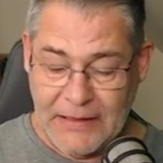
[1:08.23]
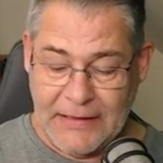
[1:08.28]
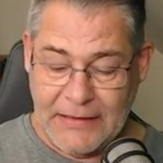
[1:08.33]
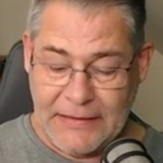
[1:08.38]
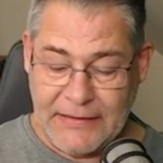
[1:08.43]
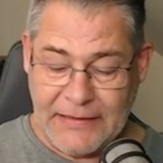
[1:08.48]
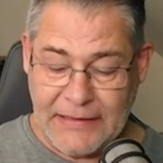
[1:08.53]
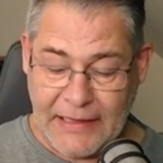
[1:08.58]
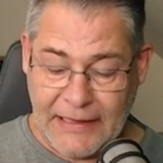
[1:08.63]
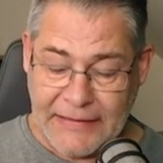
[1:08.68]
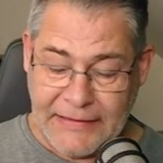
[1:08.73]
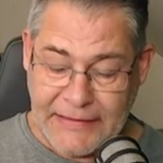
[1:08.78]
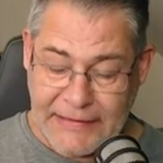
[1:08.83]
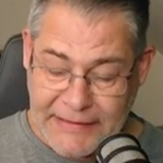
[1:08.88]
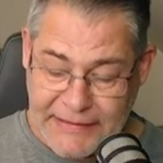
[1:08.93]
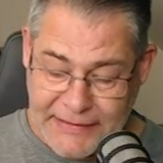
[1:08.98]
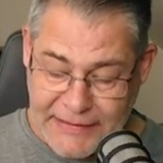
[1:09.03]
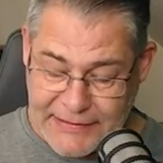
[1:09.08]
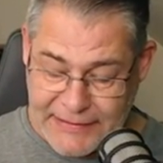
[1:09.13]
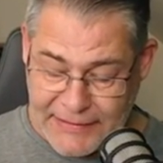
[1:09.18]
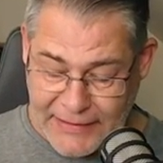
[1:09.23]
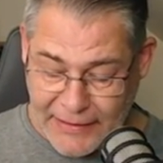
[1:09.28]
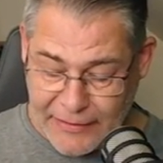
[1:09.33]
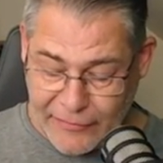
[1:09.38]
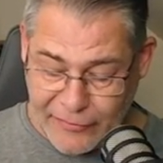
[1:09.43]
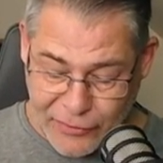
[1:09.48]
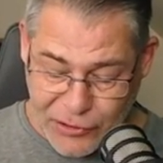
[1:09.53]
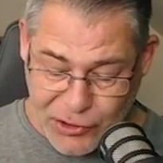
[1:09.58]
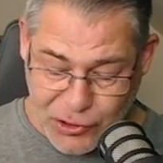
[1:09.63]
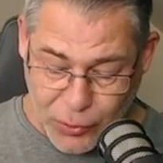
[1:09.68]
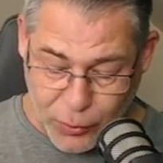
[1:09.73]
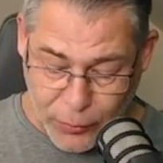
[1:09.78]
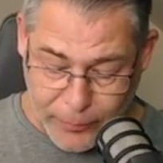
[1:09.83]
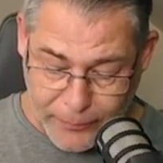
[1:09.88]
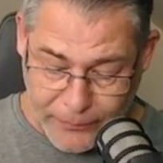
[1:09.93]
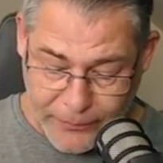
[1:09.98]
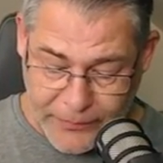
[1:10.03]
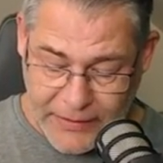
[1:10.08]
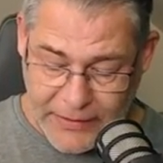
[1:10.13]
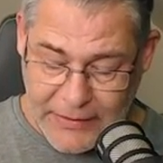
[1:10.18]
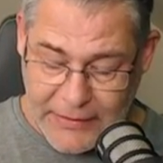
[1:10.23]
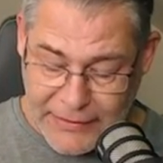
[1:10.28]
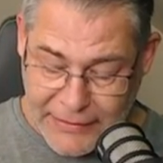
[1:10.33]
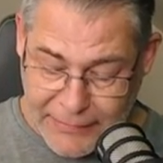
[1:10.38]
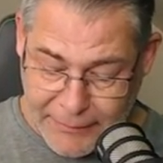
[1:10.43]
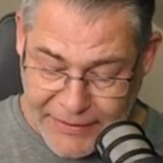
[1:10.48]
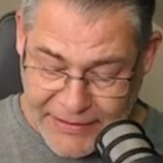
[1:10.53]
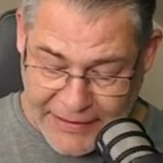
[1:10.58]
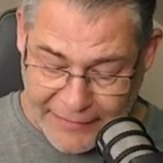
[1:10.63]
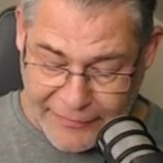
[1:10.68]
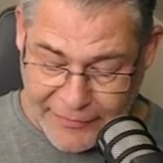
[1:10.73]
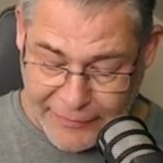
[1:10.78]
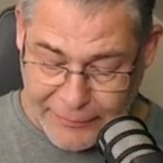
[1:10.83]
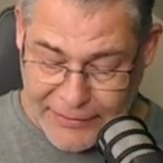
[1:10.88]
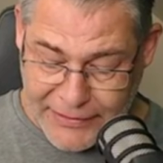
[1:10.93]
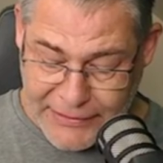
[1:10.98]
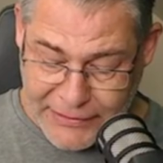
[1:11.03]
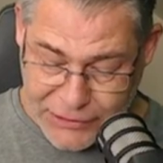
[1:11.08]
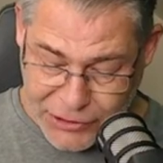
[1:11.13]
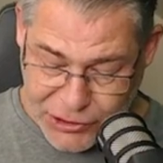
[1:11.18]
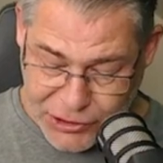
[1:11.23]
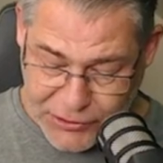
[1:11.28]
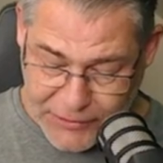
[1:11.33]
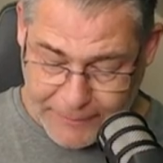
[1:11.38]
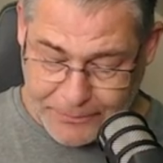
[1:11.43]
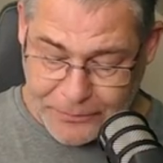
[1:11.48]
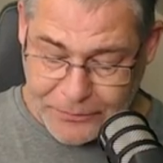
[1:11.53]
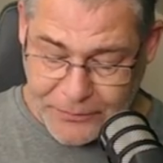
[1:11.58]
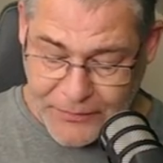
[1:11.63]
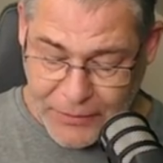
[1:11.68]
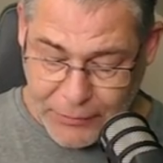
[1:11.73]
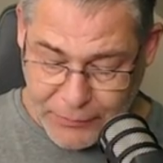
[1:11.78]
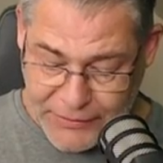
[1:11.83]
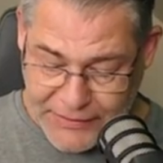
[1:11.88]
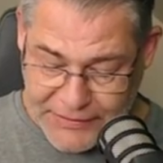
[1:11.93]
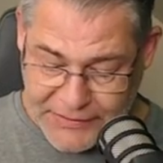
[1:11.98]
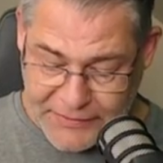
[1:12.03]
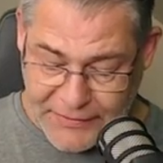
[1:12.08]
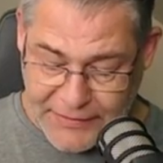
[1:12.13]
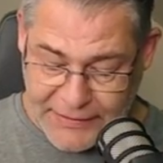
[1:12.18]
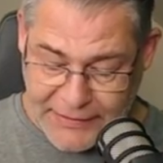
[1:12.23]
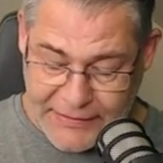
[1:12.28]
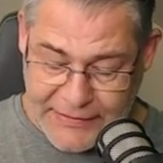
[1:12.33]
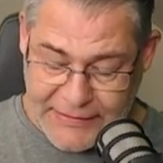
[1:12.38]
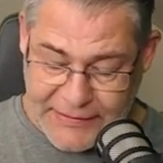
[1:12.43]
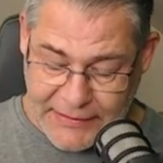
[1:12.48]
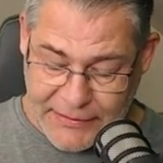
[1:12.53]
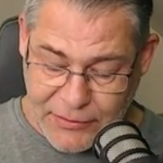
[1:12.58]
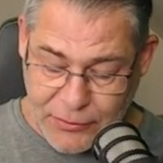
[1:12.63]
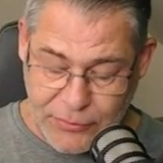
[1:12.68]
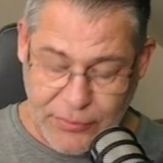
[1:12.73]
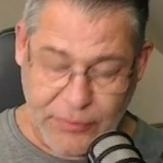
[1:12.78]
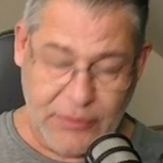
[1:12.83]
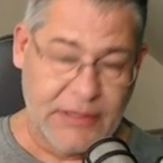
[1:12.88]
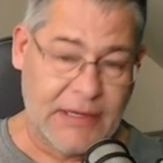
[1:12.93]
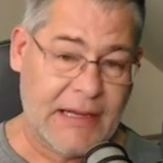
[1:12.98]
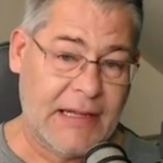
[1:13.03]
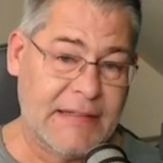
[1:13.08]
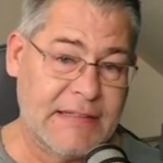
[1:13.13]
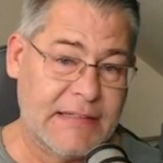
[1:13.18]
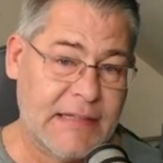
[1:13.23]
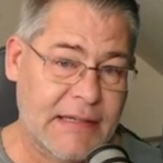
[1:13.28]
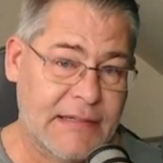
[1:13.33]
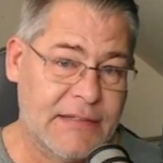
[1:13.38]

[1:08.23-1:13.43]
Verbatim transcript: Die IDs, die sind alle verschoben, nämlich alphabetisch. Und deswegen ist der Toto da ganz, ganz